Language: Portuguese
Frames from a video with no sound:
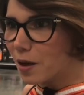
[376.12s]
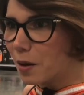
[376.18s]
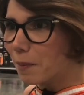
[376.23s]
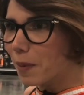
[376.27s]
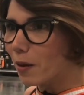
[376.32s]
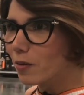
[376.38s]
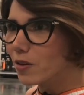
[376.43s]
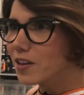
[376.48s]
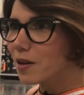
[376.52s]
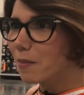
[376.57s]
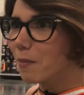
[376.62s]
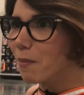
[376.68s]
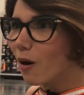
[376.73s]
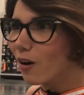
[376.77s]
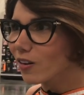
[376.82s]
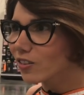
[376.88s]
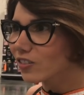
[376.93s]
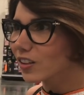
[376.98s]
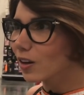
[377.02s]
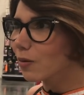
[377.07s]
Paulinha,
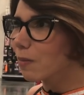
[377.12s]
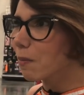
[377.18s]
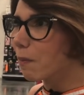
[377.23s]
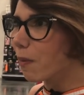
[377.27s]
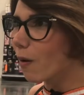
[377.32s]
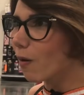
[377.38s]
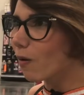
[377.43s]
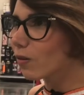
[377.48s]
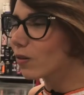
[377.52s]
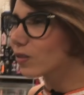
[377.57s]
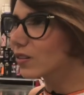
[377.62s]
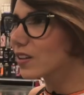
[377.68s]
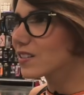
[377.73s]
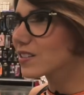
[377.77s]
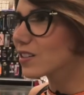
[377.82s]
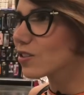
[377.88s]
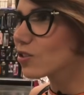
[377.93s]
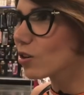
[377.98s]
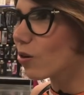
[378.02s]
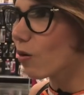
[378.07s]
mostra um pouco
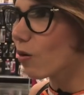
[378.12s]
dessas